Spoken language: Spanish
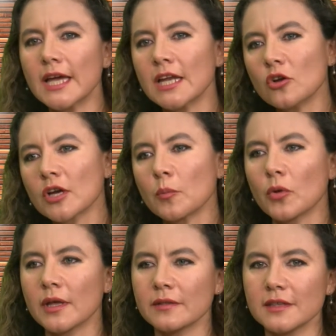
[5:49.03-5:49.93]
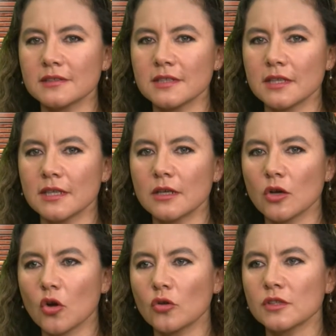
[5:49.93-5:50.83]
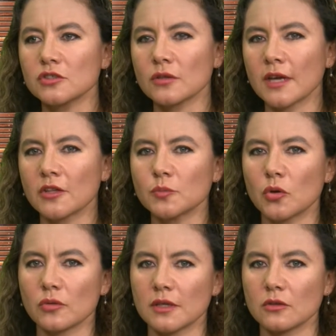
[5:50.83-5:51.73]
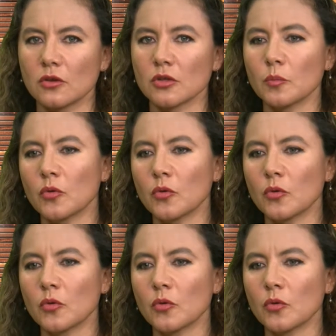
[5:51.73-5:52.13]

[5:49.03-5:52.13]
en lo que puedan decidir condicionados por un entorno.